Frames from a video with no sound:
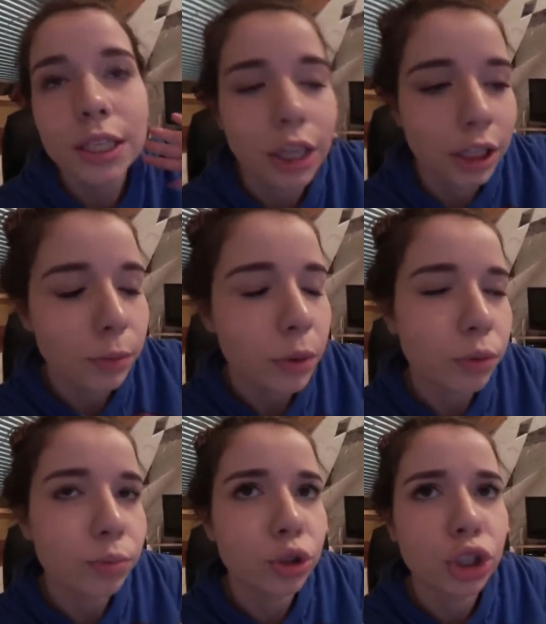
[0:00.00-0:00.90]
Ich dachte mir,
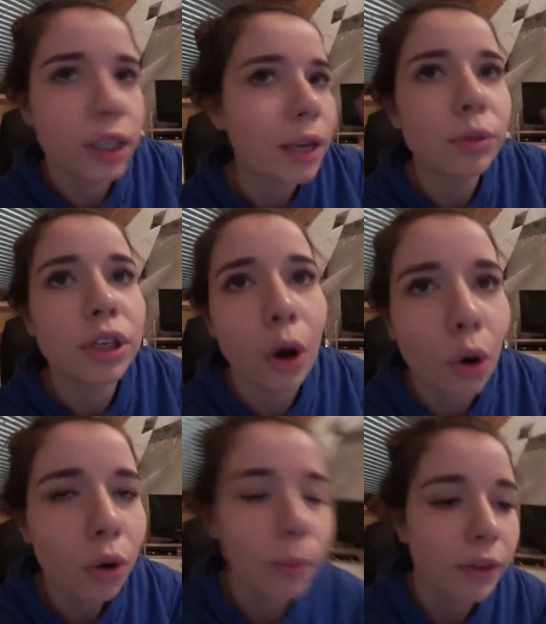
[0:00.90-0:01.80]
ich bestelle mir die
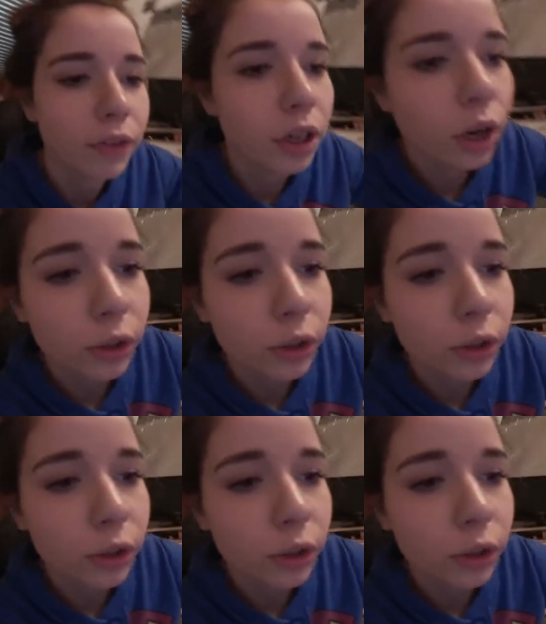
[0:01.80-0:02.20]
auch mal wieder.